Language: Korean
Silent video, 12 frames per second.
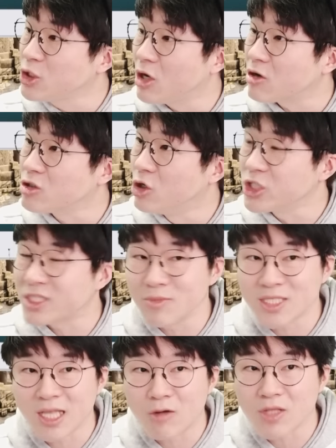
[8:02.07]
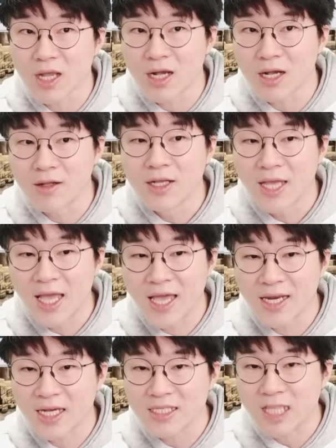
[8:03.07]
이거 갖고 열심히 싸우다가
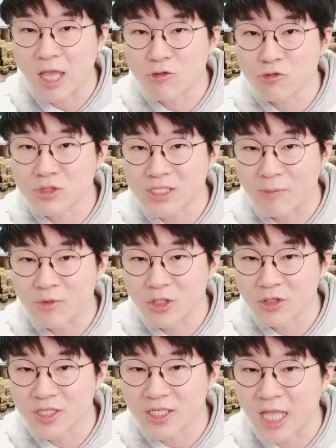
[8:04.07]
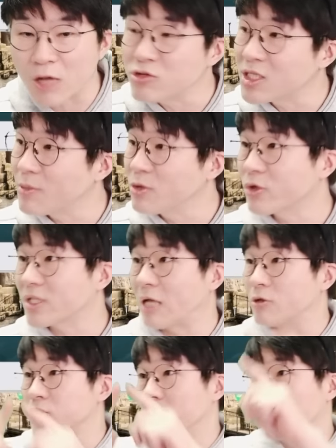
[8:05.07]
에라이 대구 잡는 거니까 대구 잡이로 이렇게
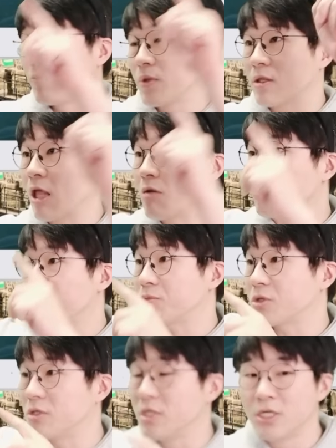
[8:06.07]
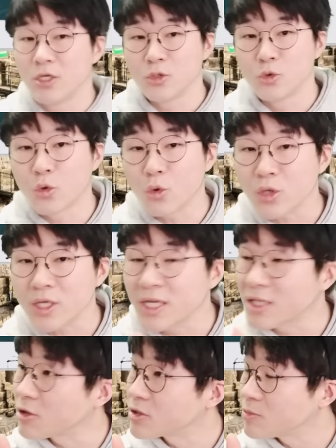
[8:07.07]
나눴어요. 대북 협정을. 요렇게
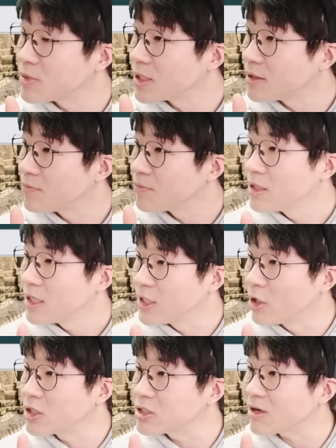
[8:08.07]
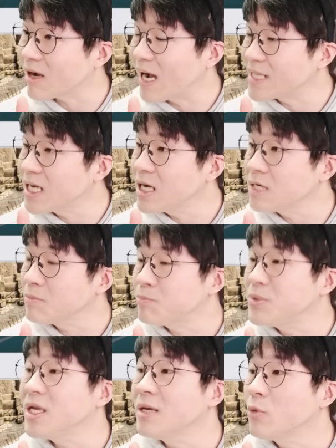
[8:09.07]
나눴습니다. 여기서 가장
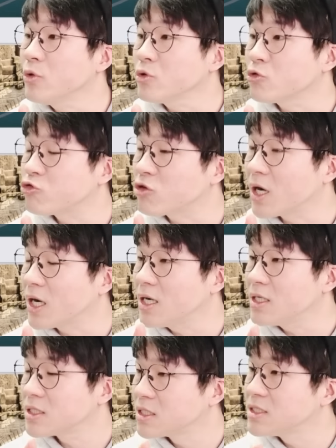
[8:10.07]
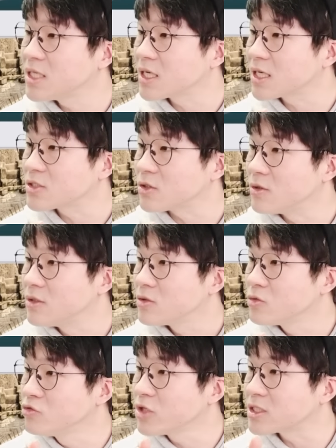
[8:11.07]
피해본 국가가 등장을 하죠.
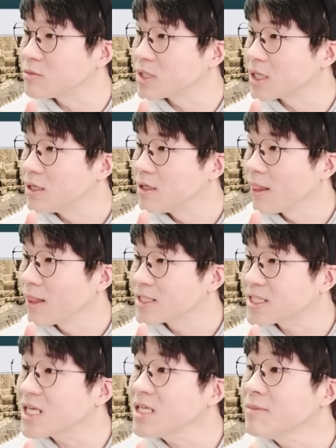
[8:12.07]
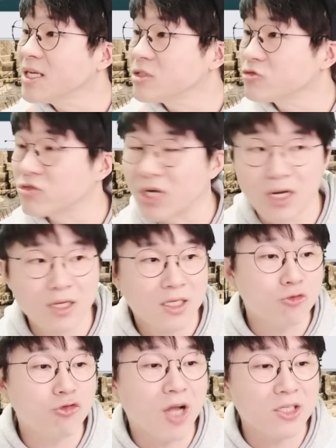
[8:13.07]
누구겠습니까? 사기 맞은 국가.
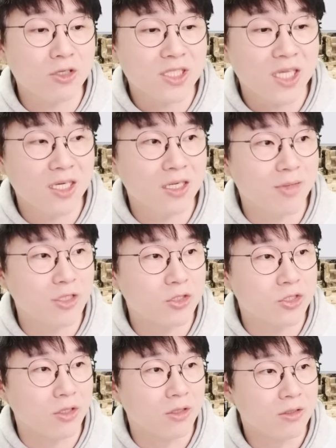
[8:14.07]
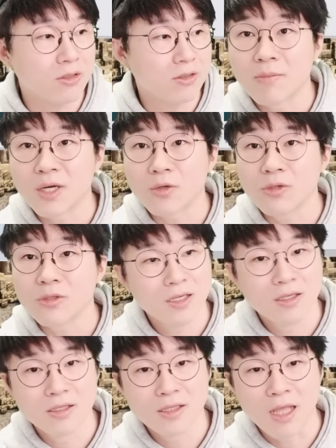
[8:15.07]
국가적 사기를 맞았죠. 바로
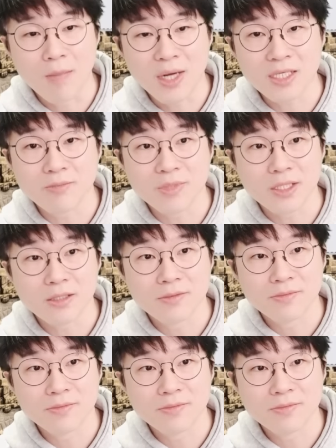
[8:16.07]
덴마크입니다.